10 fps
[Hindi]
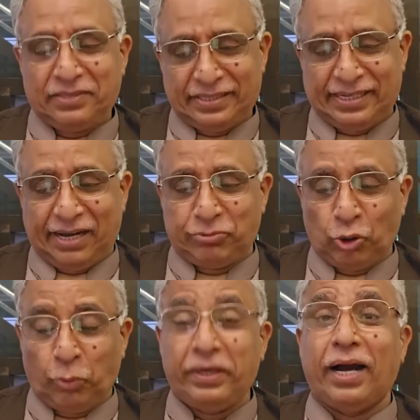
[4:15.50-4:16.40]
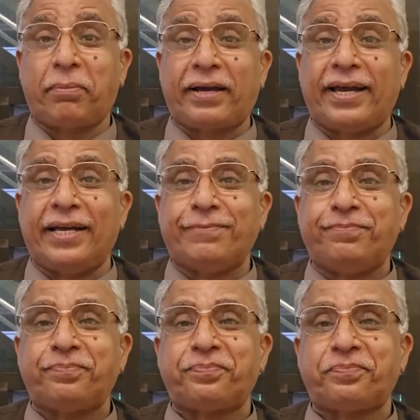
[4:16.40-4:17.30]
ये अब जो भी आप कहें
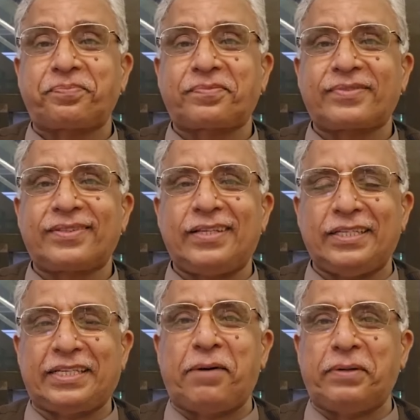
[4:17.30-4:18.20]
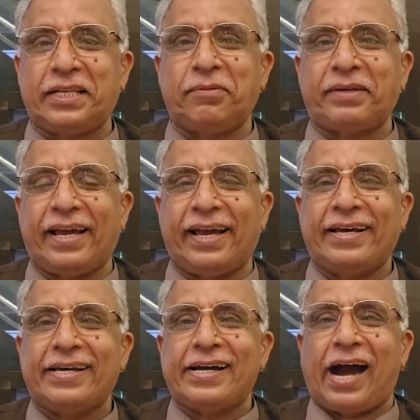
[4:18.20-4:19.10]
इसका मतलब क्या है
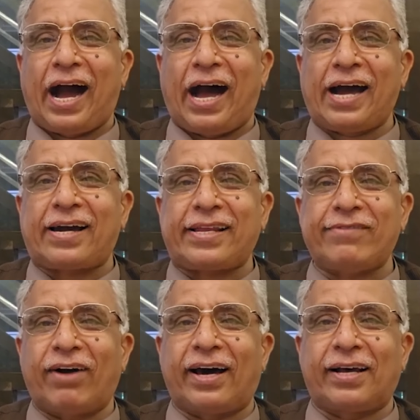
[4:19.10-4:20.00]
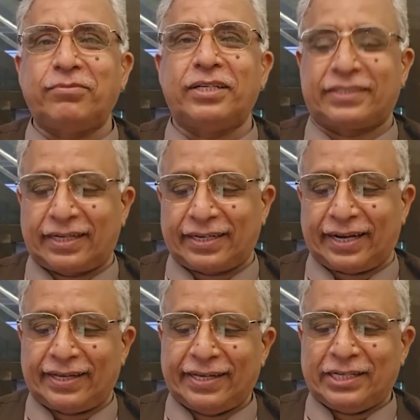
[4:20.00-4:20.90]
आखिरी बार अब ये चल रहा
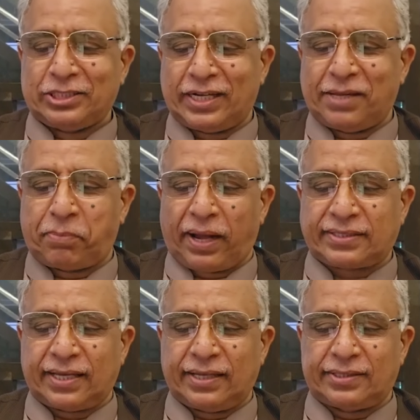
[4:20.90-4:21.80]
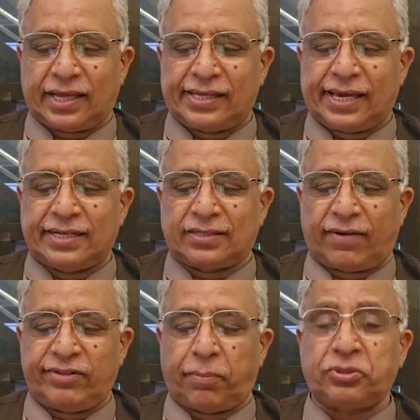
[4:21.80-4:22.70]
है चले पाकिस्तान तहरीक इंसाफ
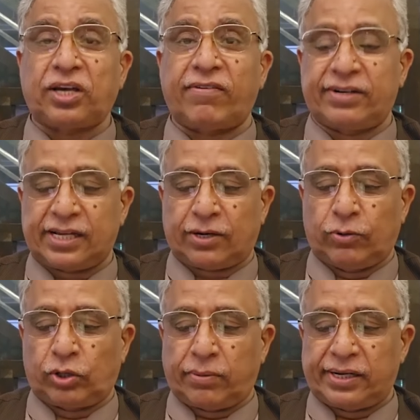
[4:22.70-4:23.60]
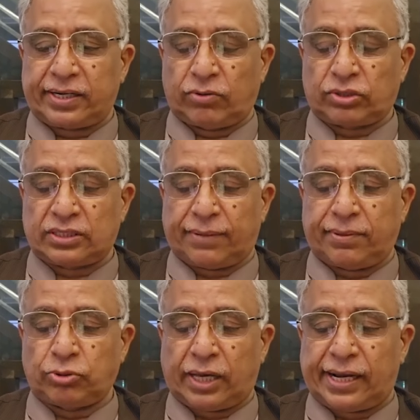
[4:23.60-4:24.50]
ने जब पिशावर के कोर कमांडर हाउस के सामने
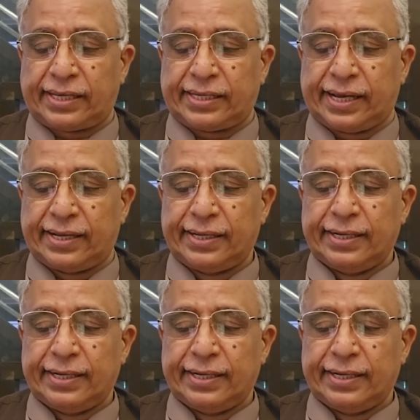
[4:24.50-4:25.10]
मुजाहरा किया